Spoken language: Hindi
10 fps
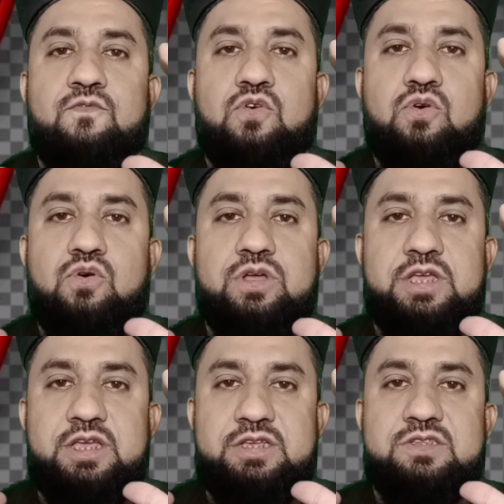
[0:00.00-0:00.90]
वो
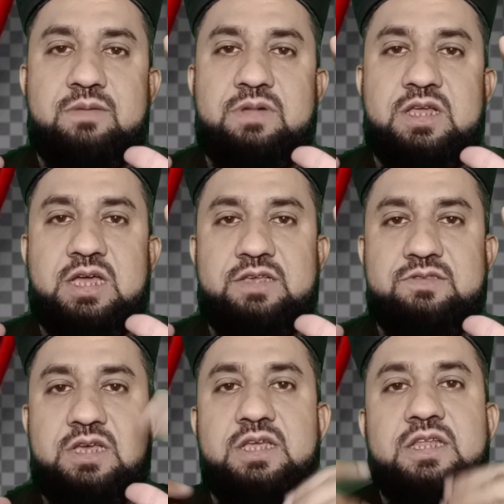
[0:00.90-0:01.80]
इस अमल का
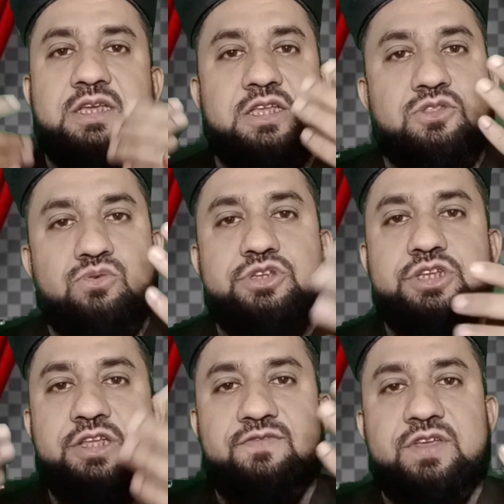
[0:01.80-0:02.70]
हिस्सा है यानी कि ध्रुव
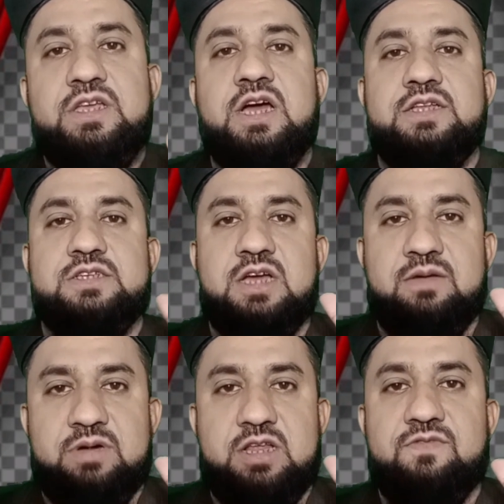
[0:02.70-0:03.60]
शरीफ ही आज का
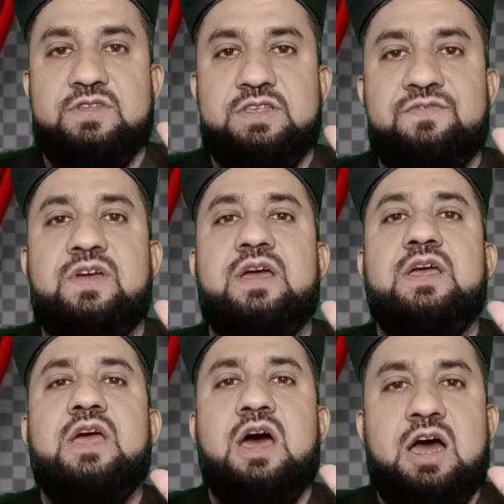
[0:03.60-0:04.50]
हमारा वजीफा
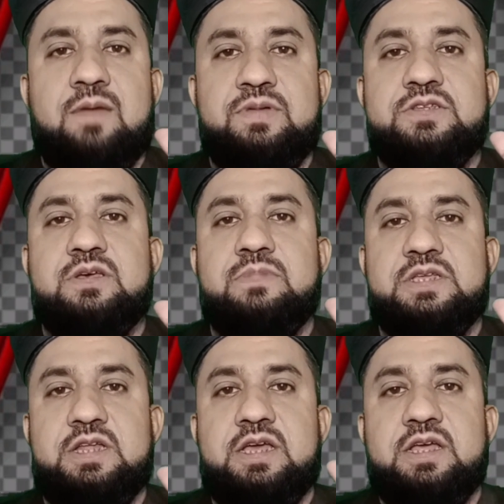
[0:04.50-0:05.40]
है आपने
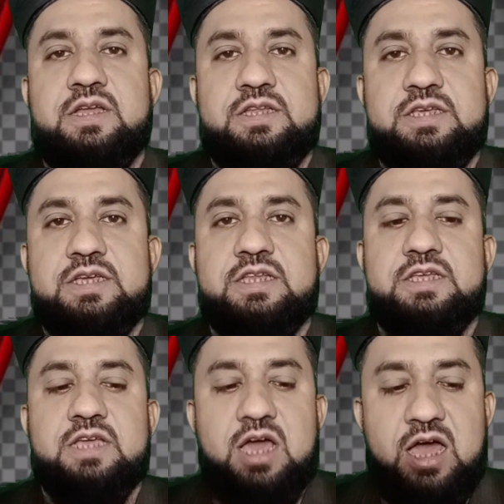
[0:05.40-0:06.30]
समझना है ठीक है
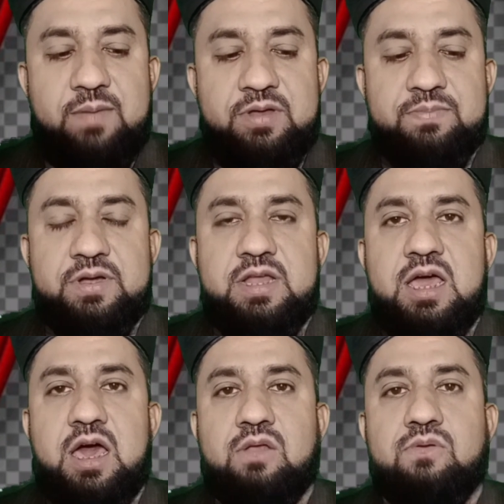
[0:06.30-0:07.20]
जी आपने पढ़ना
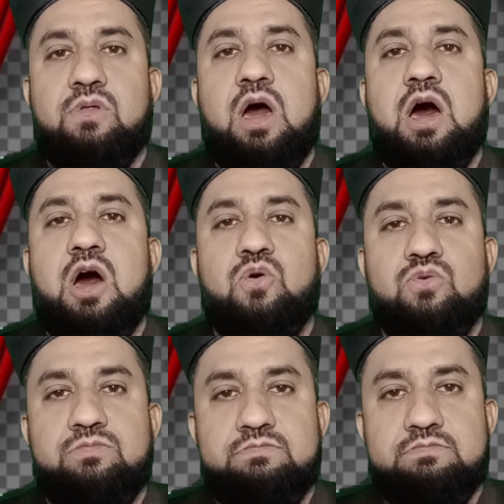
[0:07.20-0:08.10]
है
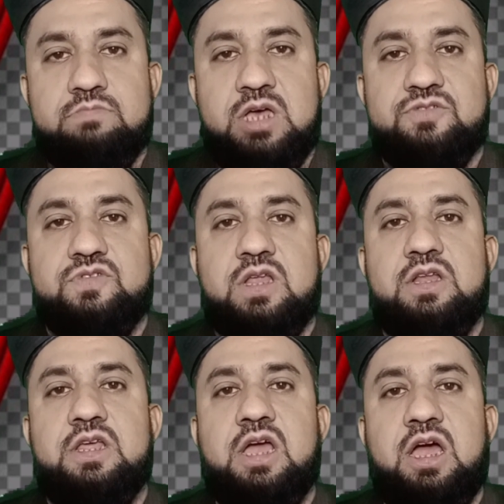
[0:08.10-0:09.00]
अल्लाह
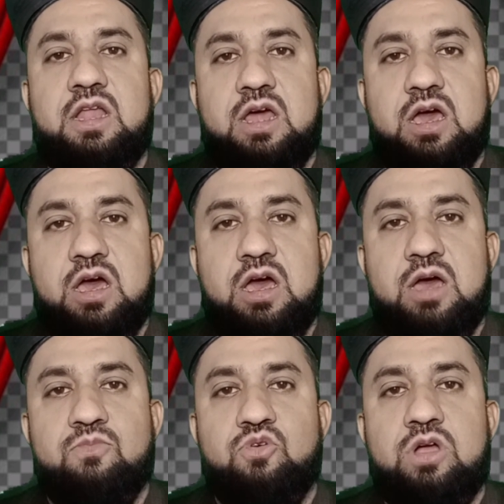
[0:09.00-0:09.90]

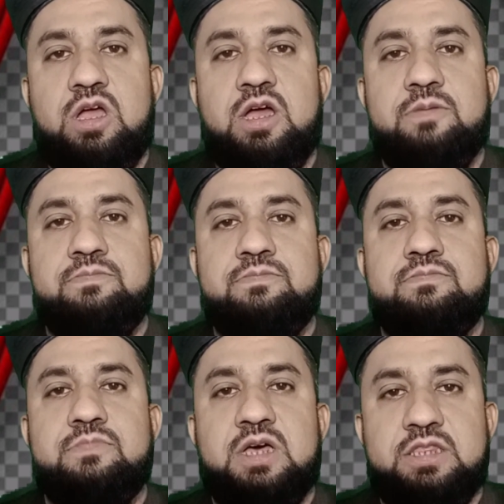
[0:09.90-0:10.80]
सल्ला
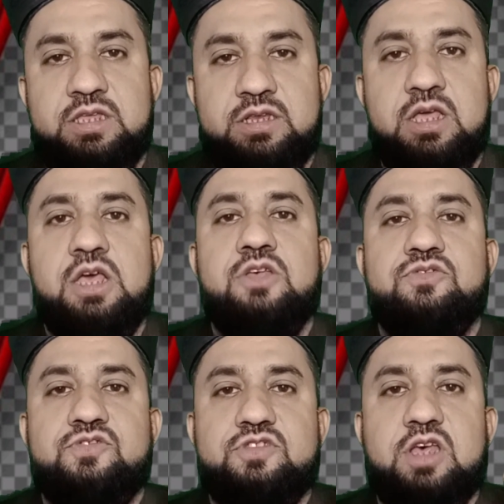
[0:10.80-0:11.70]
मुहमदिन
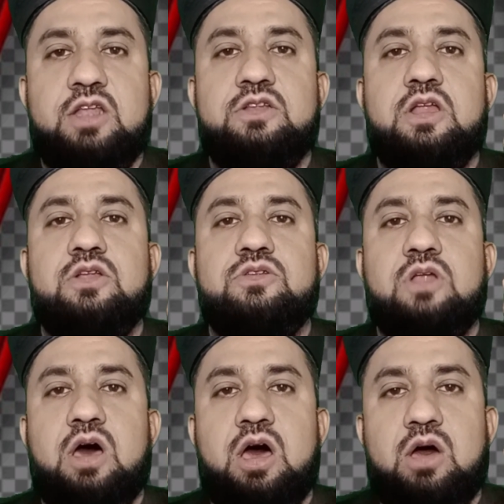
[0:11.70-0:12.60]

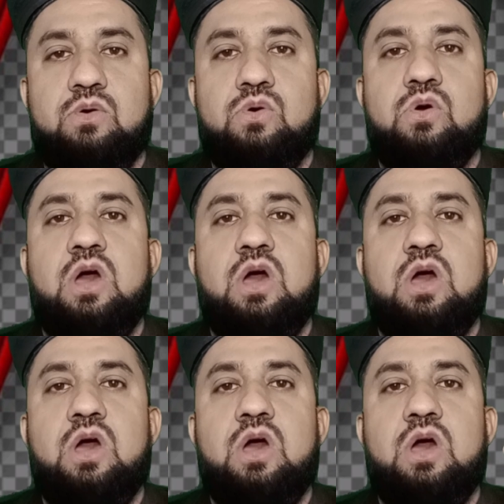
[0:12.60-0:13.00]
सल्लल्लाहु